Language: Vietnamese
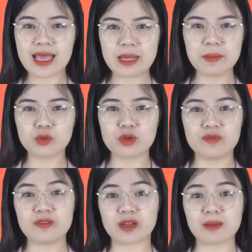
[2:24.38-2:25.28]
Cảm ơn quý vị
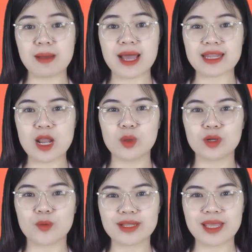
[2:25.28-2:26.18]
và các bạn đã luôn
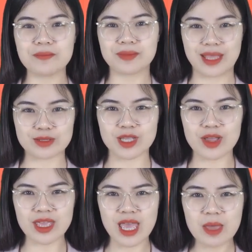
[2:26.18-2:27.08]
quan tâm, theo dõi.
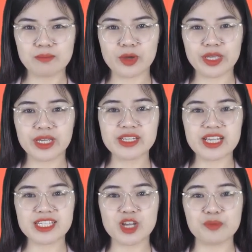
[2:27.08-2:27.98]
Mọi ý kiến trái
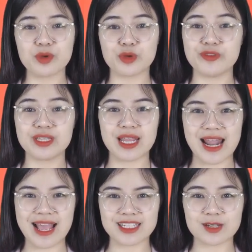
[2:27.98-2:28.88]
chiều mời quý vị để lại
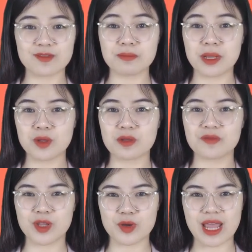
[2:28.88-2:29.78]
trong phần bình luận
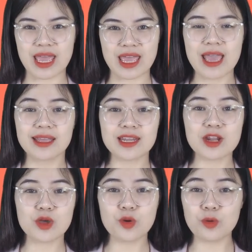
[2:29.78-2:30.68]
video này để đội
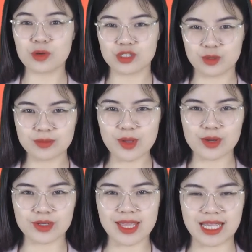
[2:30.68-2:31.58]
ngũ của chúng tôi có
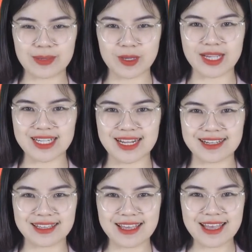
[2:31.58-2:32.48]
thể kịp thời trả lời.
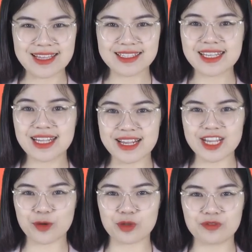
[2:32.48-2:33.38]
Xin kính chào
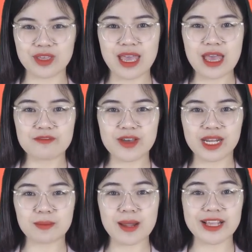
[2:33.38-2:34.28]
quý vị và hẹn gặp
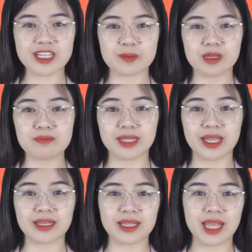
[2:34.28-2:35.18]
lại trong những bản tin
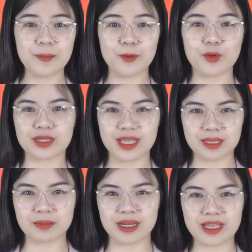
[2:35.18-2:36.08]
kế tiếp của tin tức
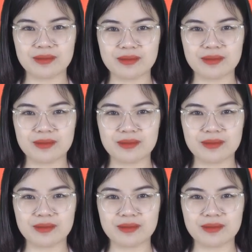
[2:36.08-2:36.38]
mới.